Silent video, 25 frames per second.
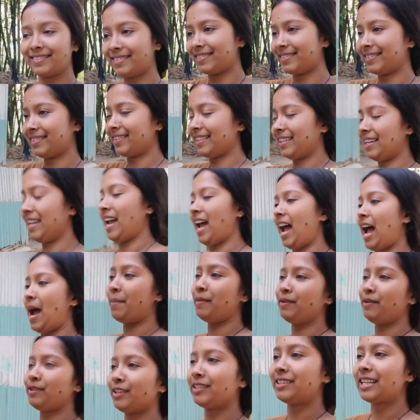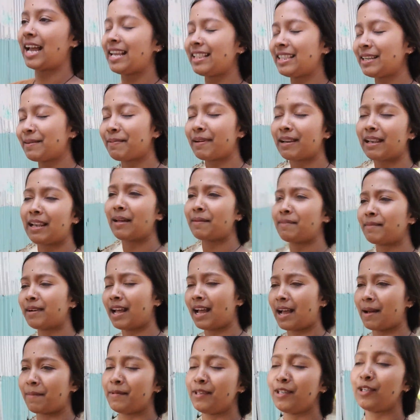আমাদের বাড়িতে কি হয় না হয়
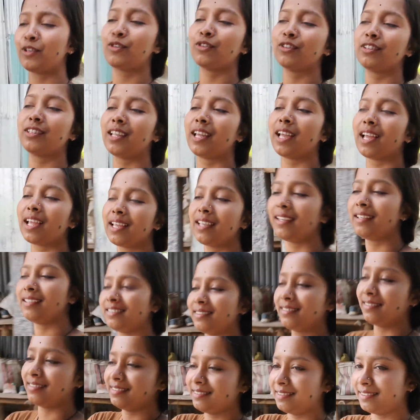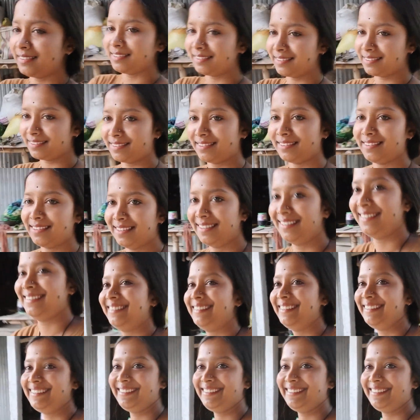ভালোভাবে কাজ করে আসো